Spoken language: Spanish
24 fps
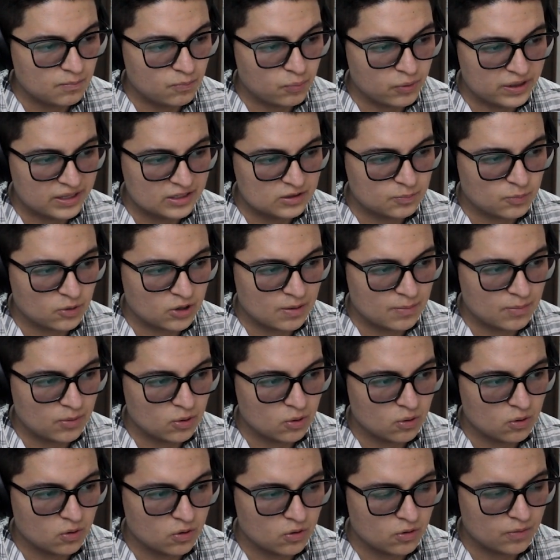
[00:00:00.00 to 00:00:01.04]
Puedes, por
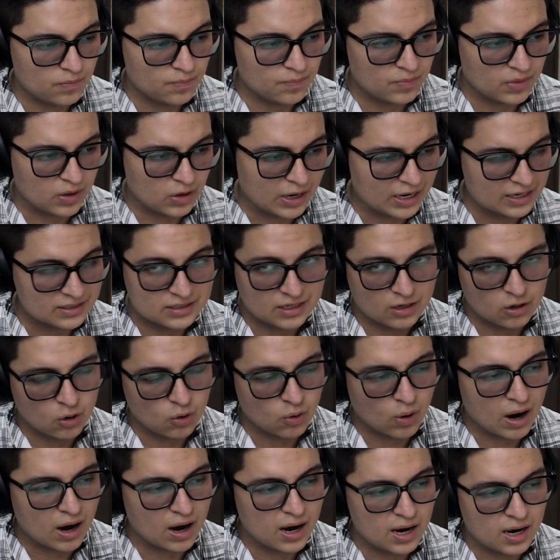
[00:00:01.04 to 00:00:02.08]
ejemplo,
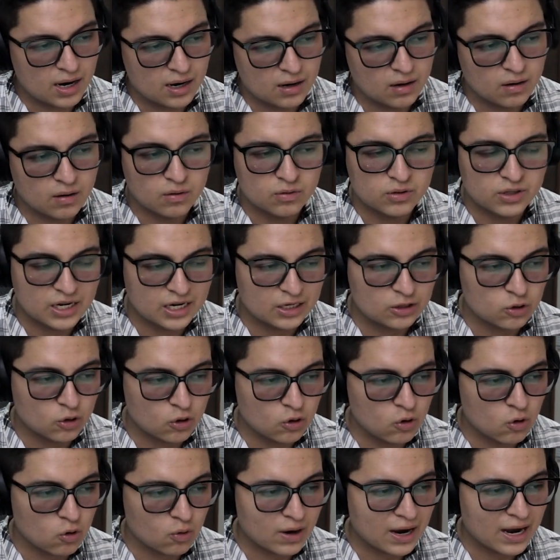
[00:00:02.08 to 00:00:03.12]
hacerlo a
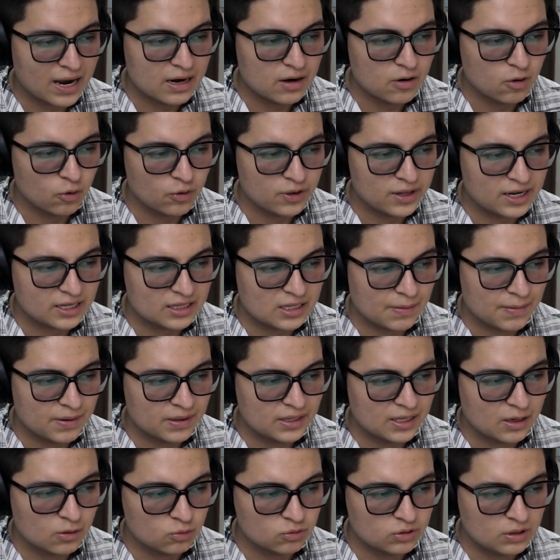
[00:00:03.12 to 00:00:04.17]
directorio local o
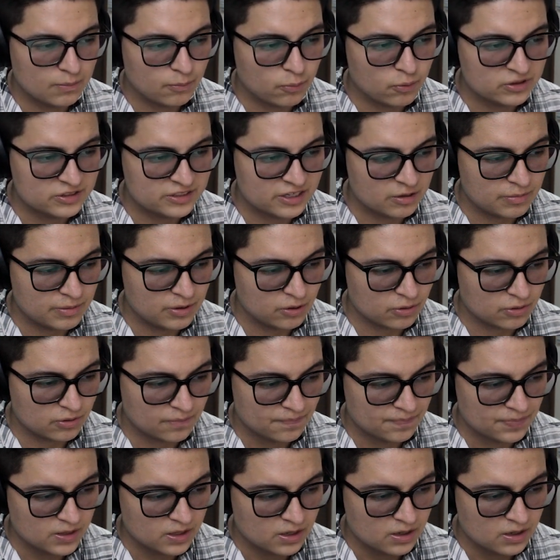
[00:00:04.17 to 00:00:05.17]
directamente a algún tipo de servidor.